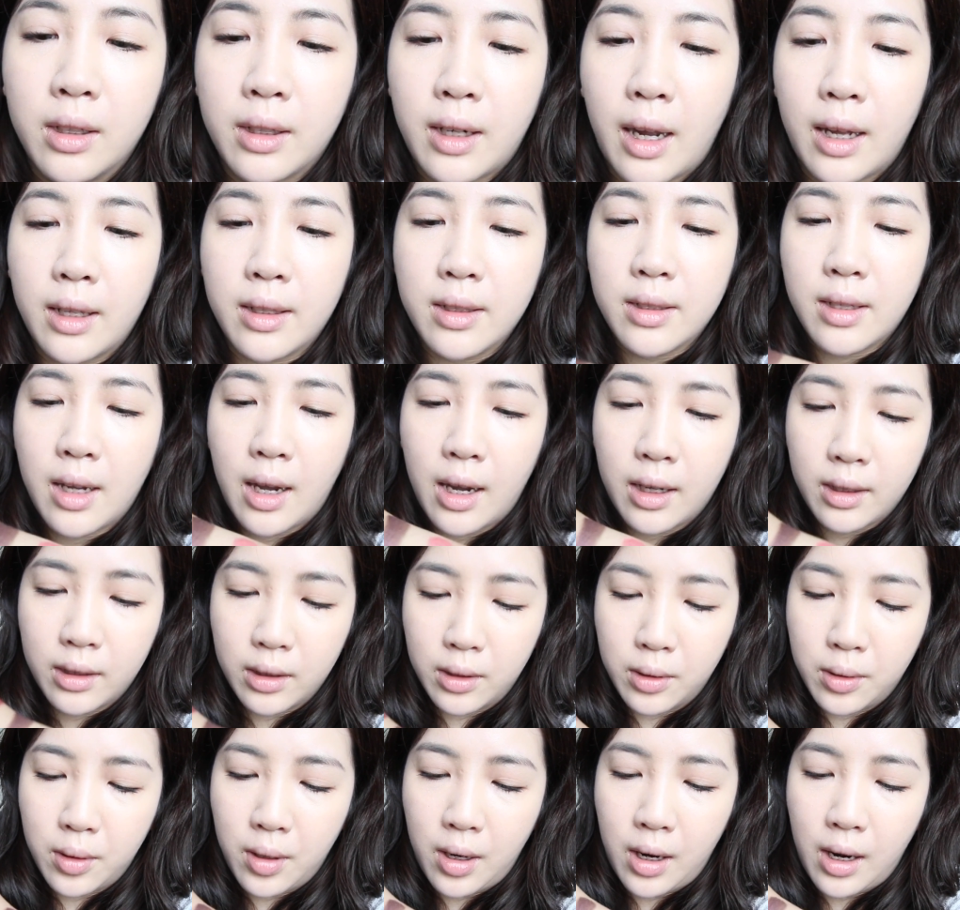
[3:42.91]
干擦
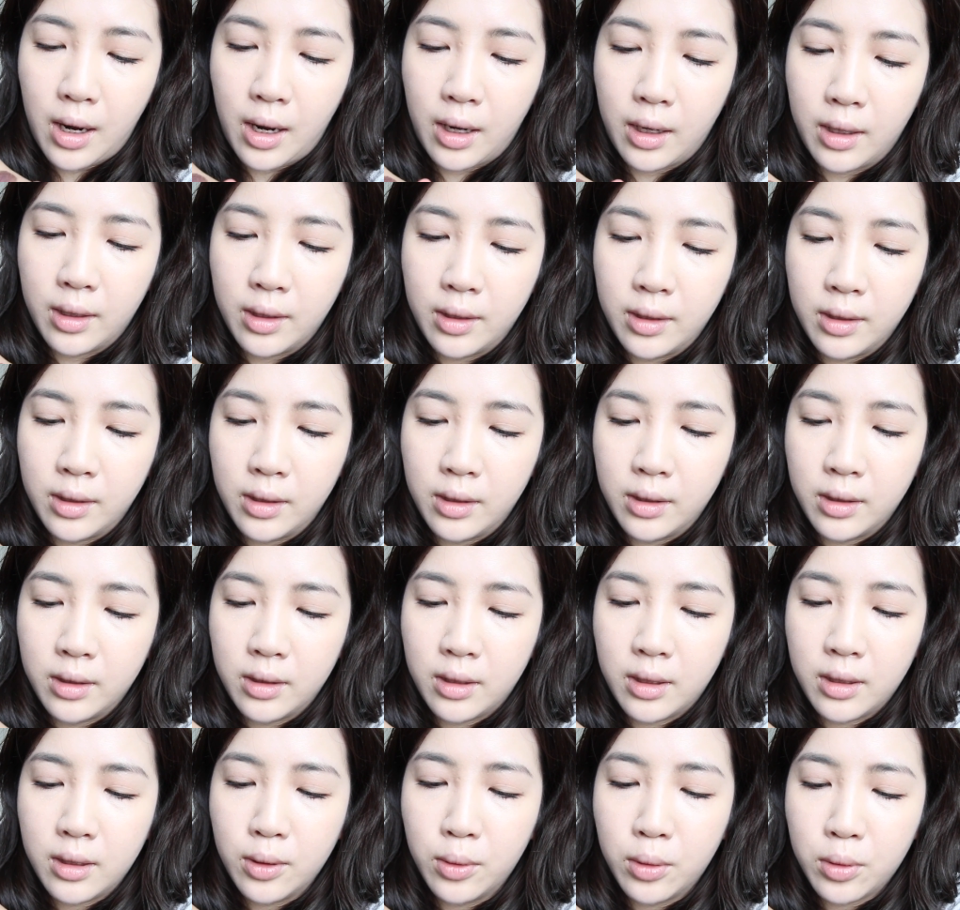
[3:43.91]
的话，
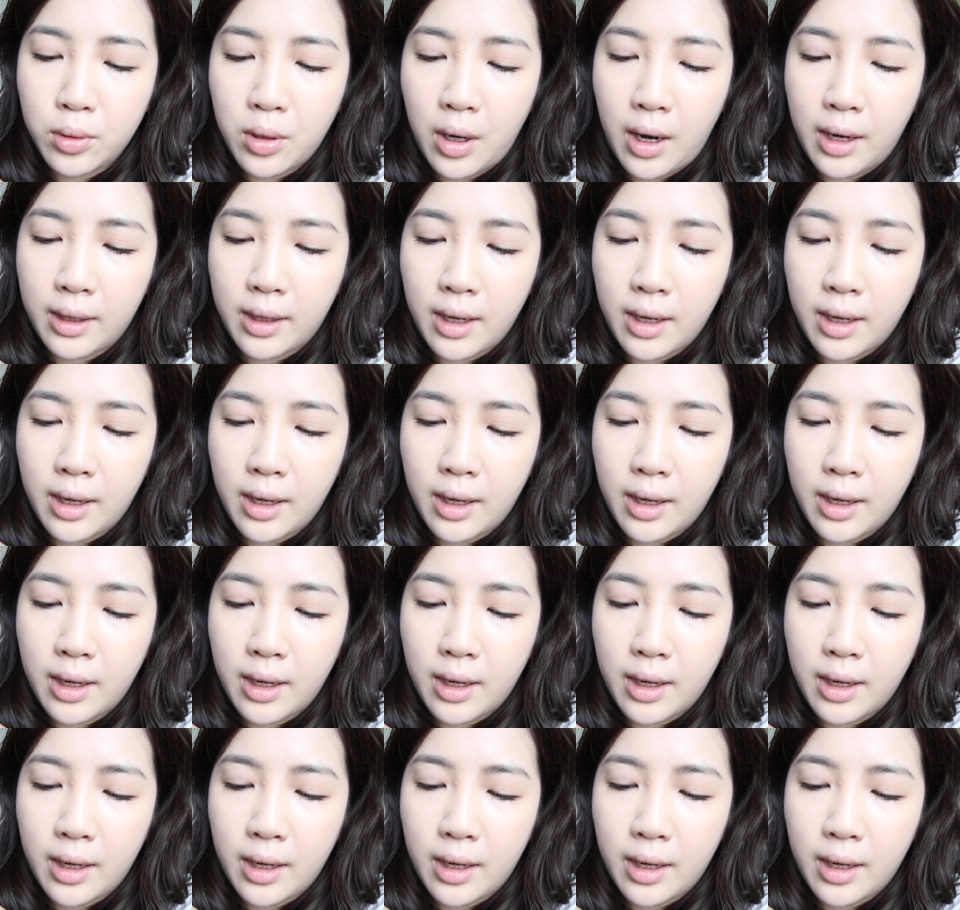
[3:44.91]
其实我觉得